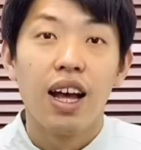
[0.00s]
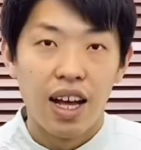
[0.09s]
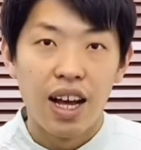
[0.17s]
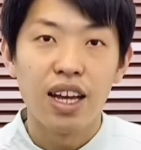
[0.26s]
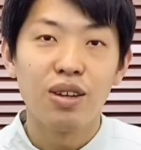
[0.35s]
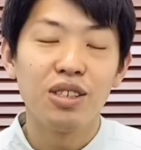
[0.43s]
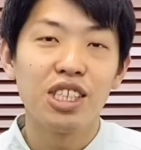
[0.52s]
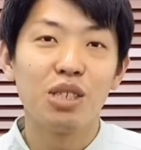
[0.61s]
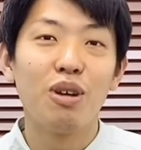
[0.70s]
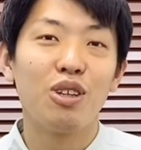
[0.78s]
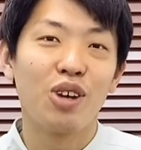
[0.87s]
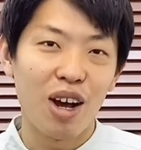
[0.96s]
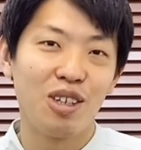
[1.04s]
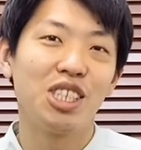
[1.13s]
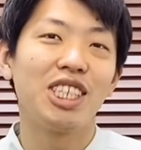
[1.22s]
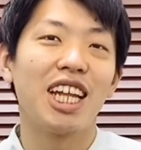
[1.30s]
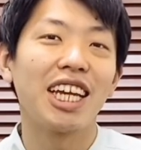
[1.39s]
はい、本日も動画ご
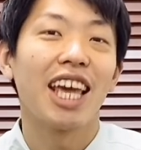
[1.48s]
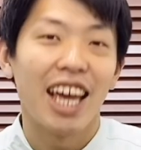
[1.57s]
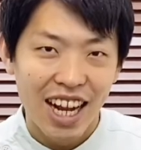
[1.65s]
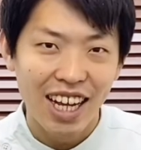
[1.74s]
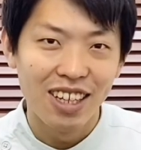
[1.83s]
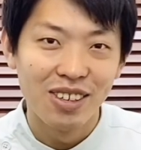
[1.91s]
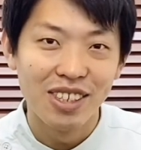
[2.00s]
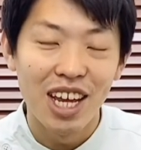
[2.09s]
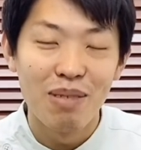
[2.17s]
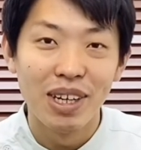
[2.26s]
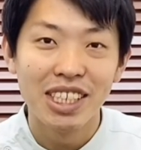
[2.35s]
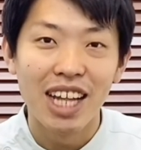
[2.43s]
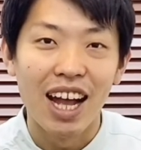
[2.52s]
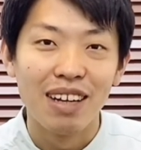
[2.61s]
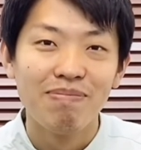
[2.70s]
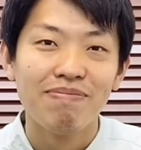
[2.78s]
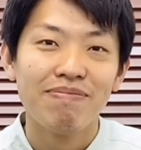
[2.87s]
視聴いただきありがとうございました。
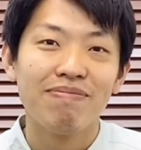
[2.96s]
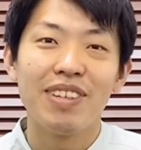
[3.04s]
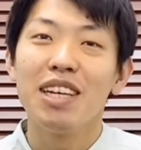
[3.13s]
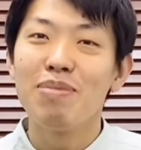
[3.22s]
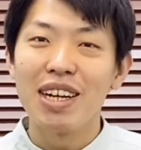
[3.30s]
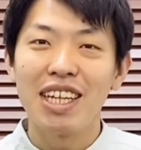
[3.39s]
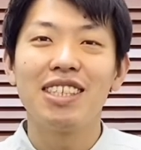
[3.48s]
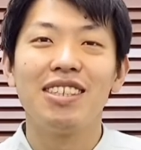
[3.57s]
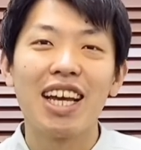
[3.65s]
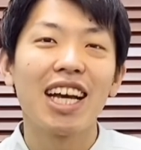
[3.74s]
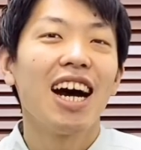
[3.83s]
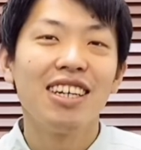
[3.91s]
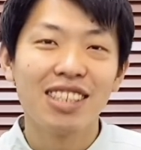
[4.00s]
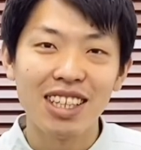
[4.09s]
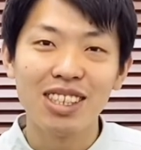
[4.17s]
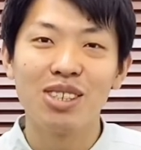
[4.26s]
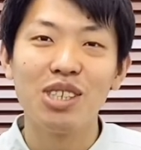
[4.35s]
で、今ですね、関
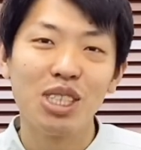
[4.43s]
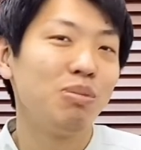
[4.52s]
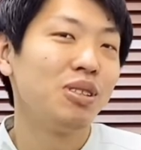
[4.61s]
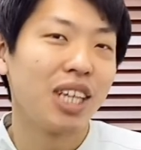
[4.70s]
節を自分